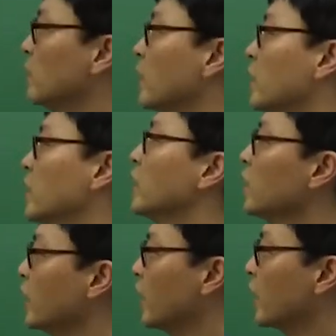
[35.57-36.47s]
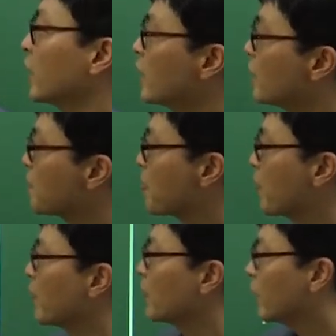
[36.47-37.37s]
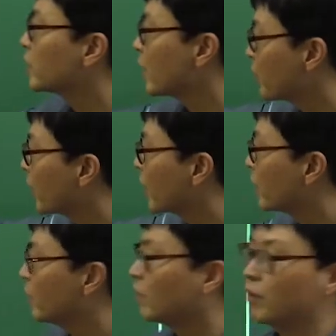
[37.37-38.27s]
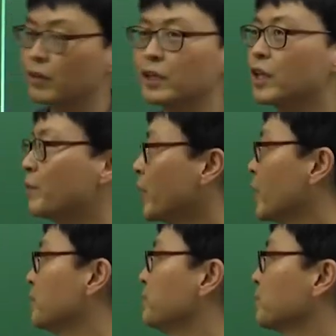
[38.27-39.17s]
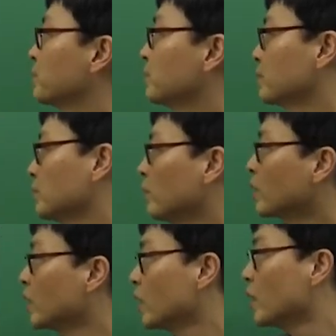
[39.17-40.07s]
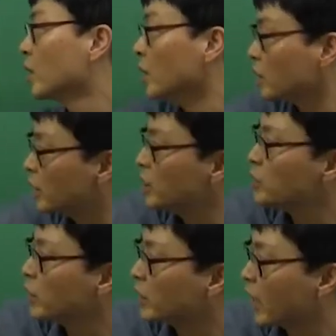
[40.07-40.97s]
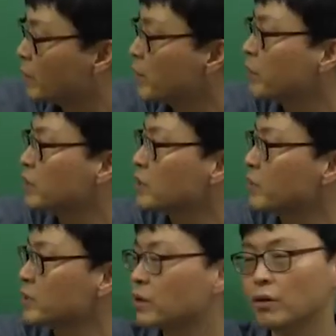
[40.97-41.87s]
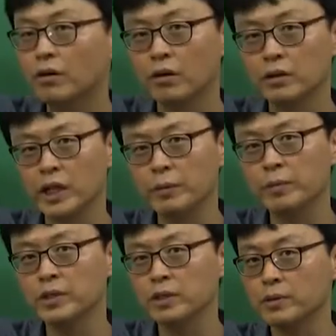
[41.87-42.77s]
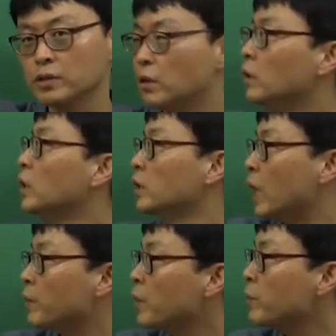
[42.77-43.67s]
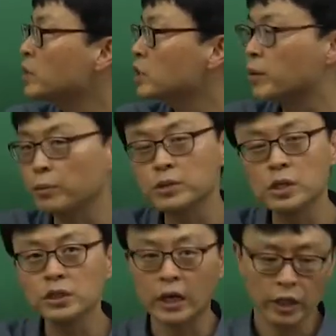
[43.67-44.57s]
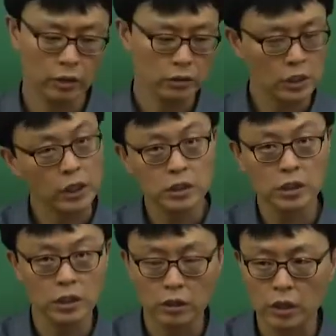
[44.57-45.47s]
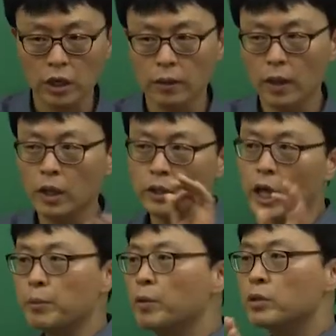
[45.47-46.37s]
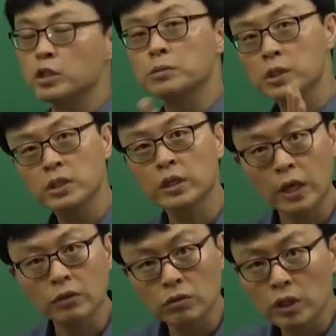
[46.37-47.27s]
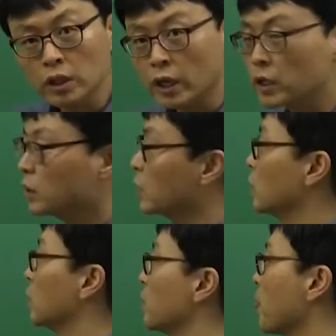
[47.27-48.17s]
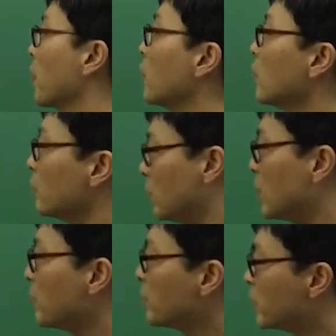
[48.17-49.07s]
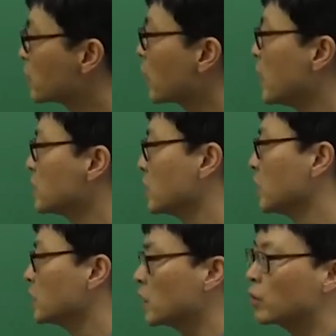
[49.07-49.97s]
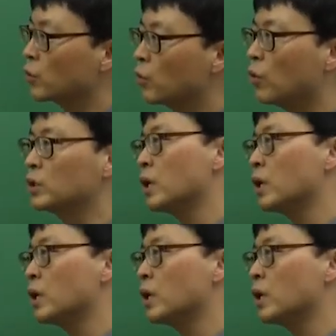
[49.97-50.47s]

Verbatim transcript: 어디 갔니? 예. 얘 때문에 어, 얘 때문에 기존의 대면 면접에서 대면 면접에서 대면 면접이 없어진 건 아니에요. 자 다시 얘들아 대면 면접 실시한 대학들도 있다. 예. 비대면 면접까지 생겼고 그